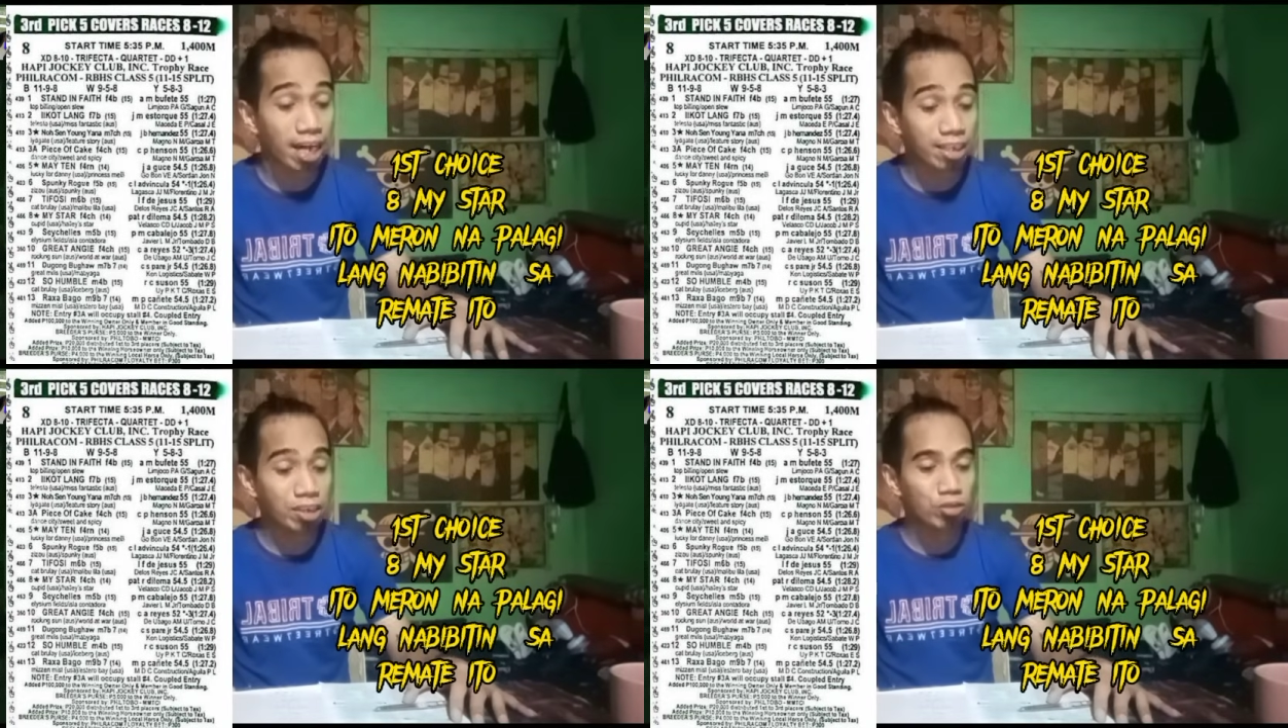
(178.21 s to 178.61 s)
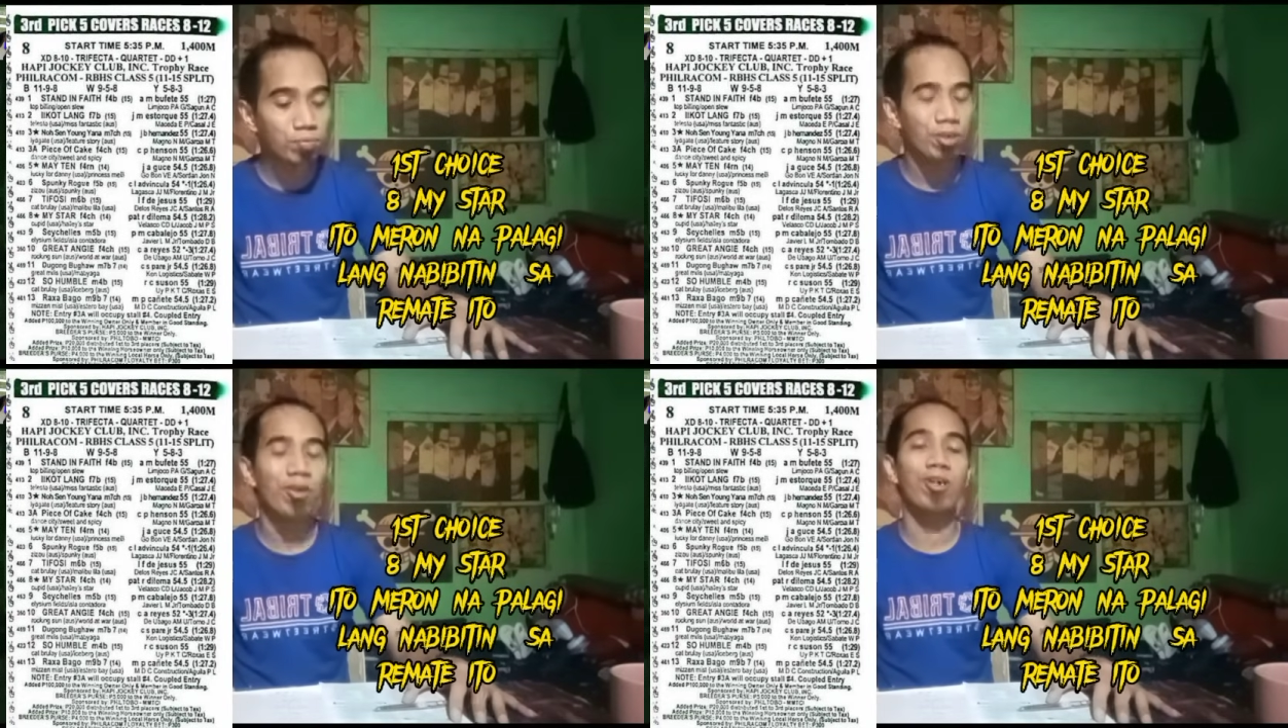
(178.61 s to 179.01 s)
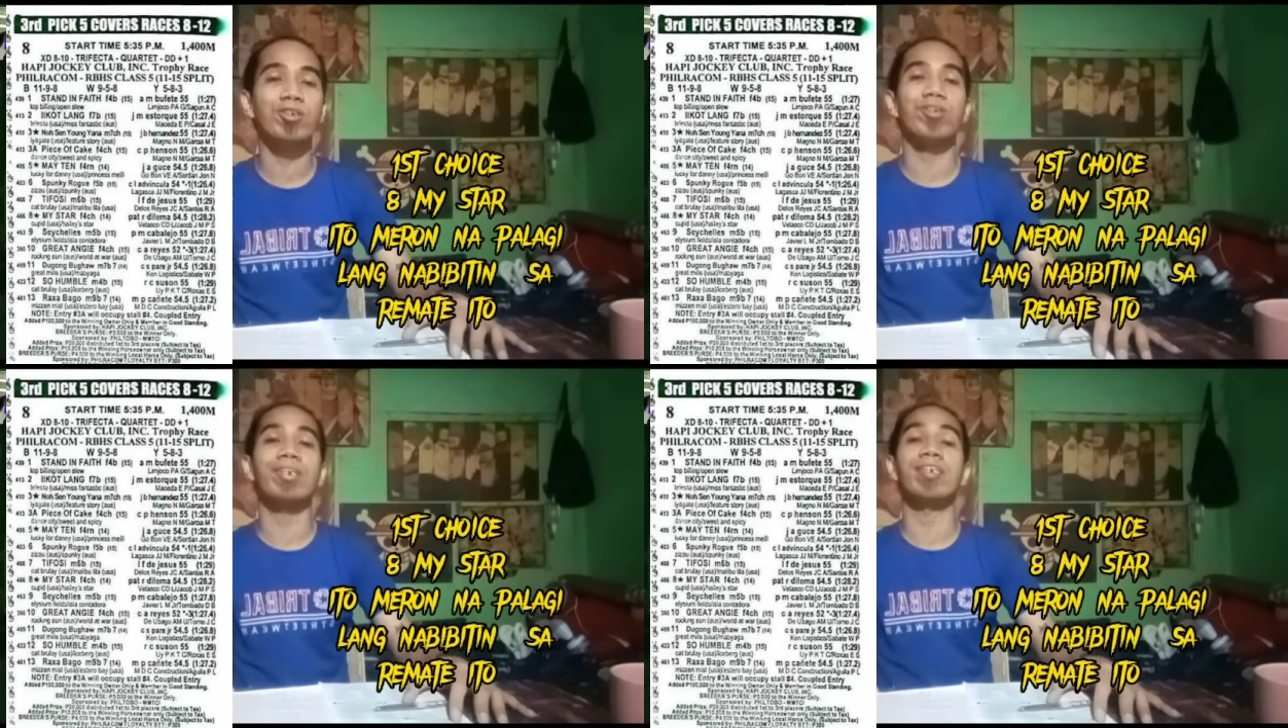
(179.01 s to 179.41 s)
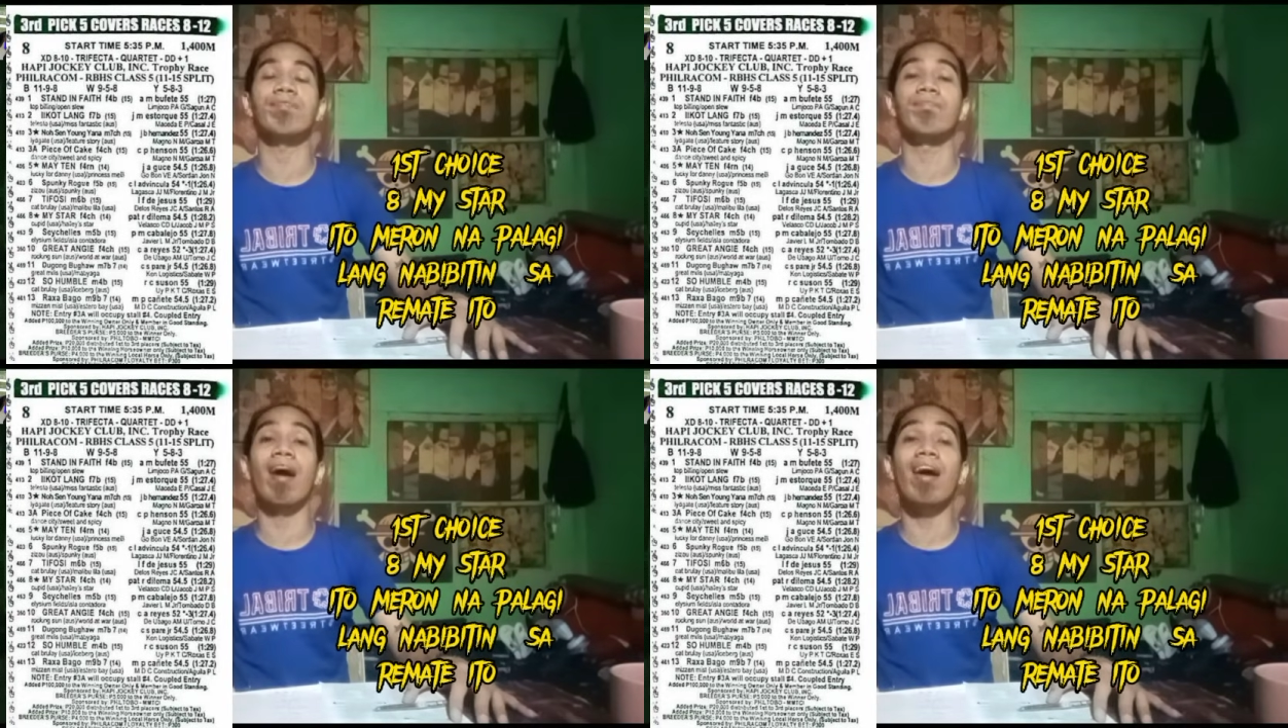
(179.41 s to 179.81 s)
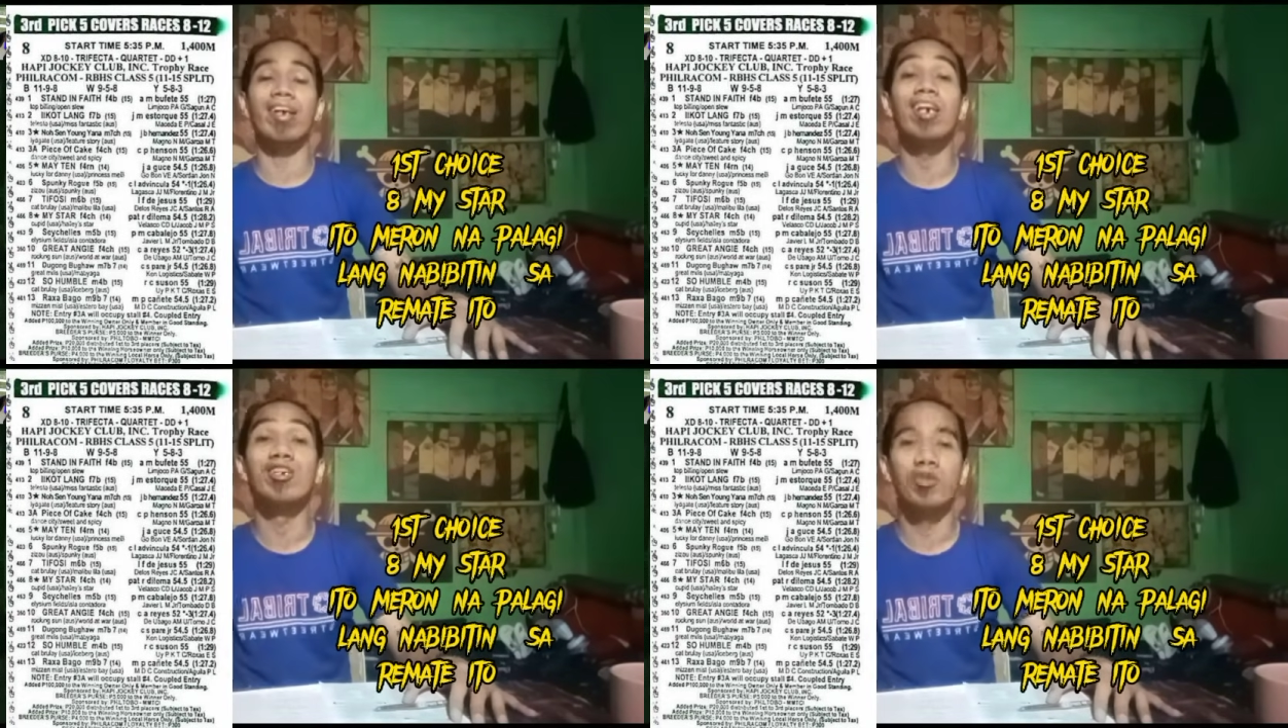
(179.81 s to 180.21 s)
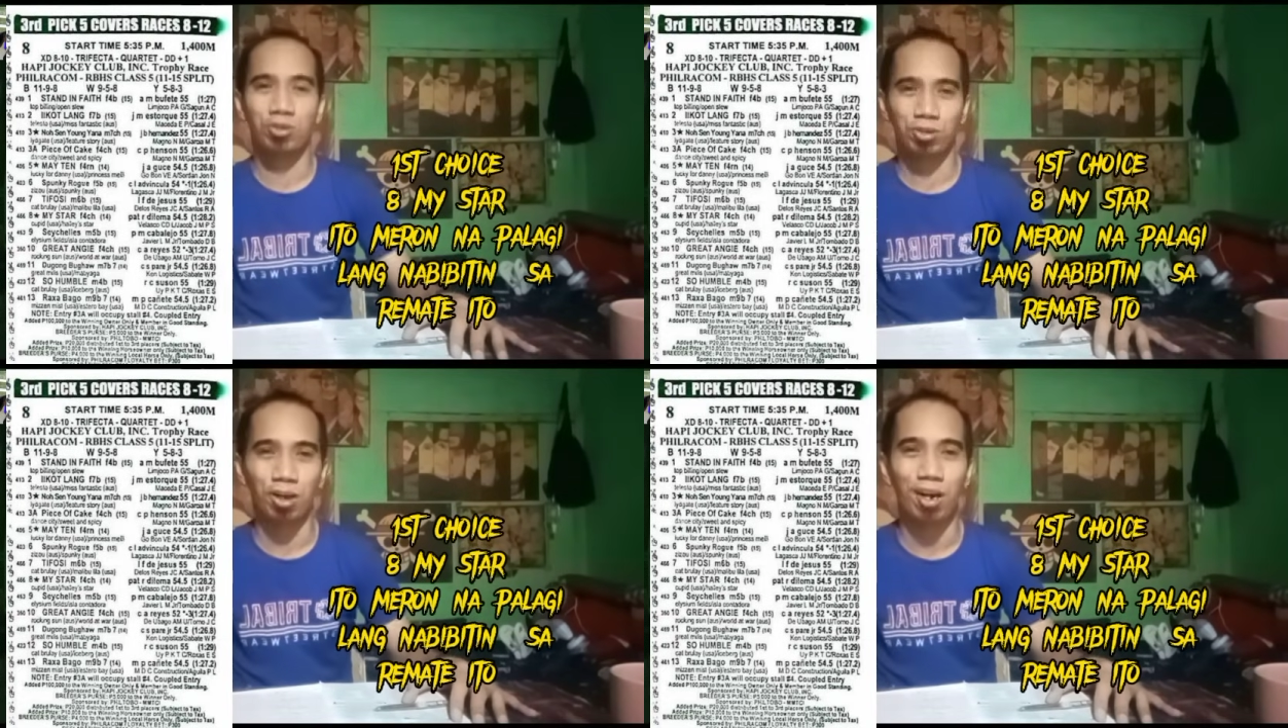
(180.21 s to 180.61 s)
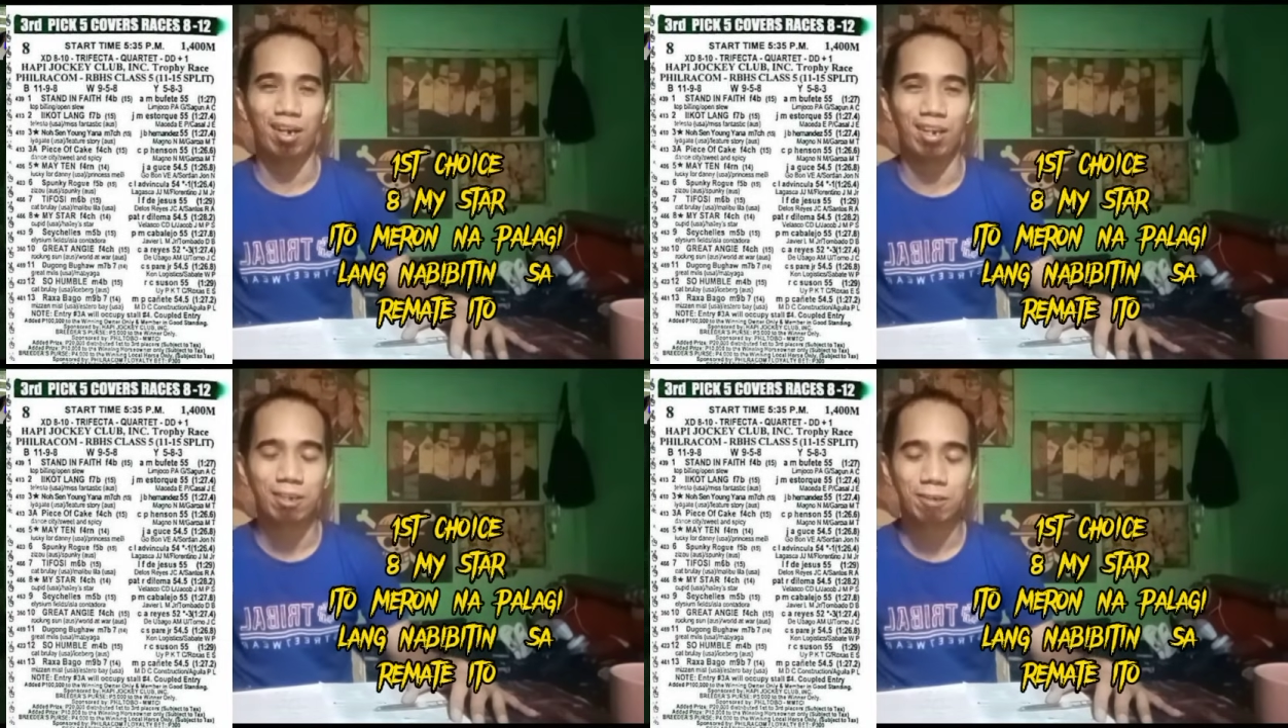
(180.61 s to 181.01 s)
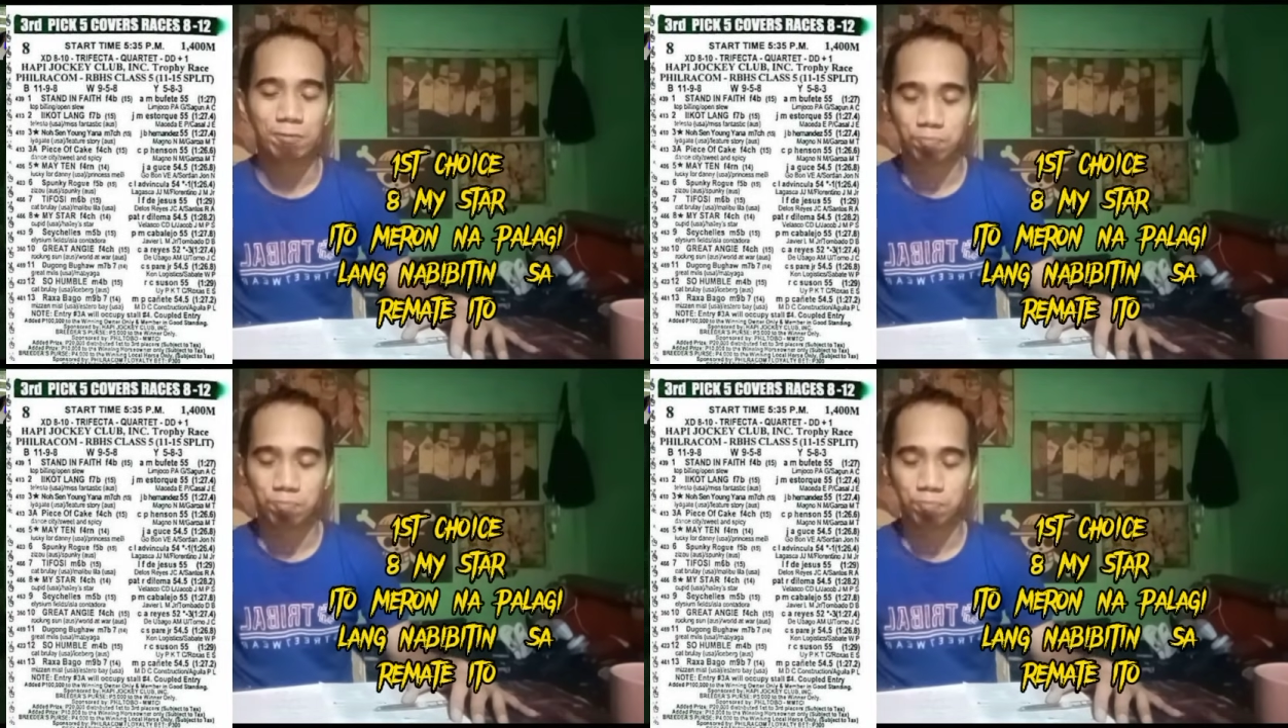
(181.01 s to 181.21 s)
sa ating numero 8 na si My Star.